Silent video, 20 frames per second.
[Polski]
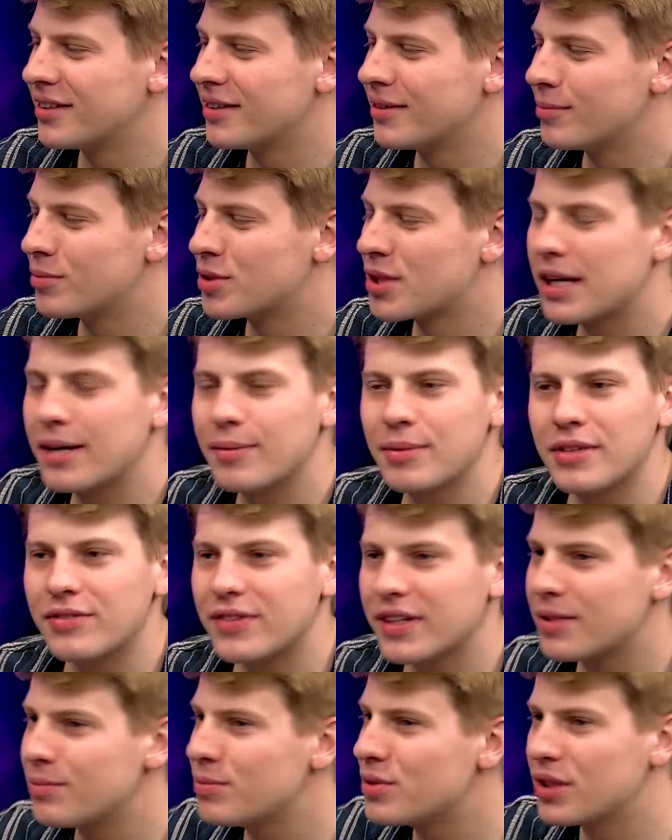e, przynajmniej w
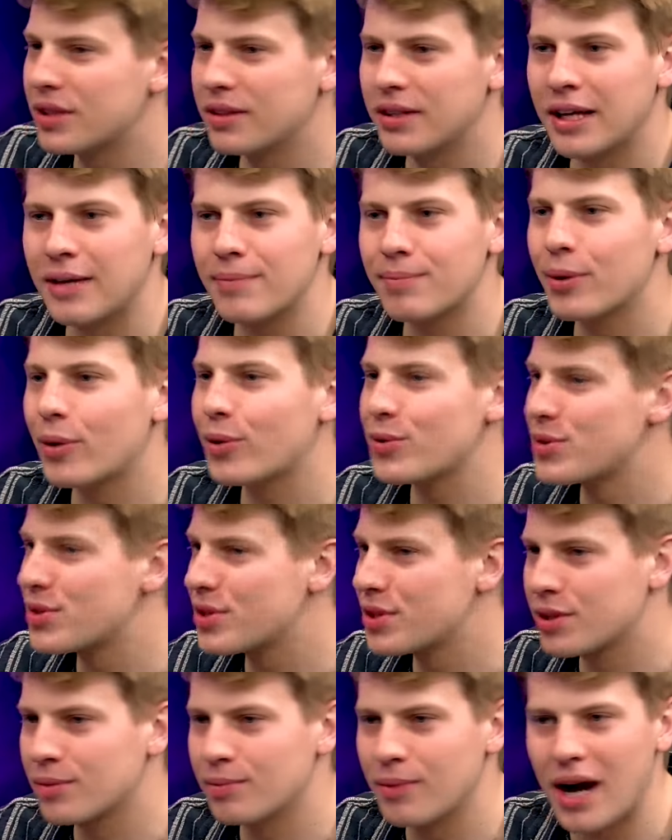jakimś
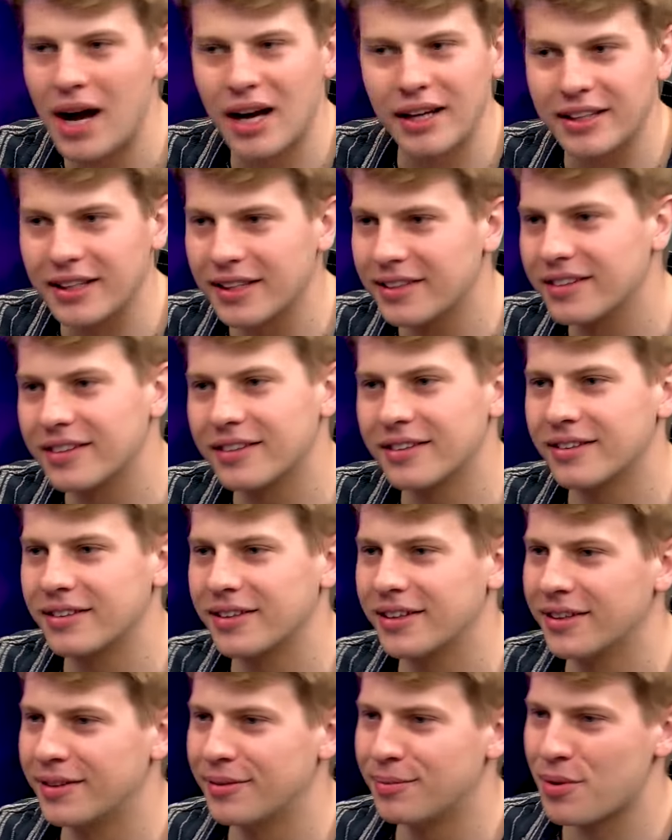najprostszym A1 e,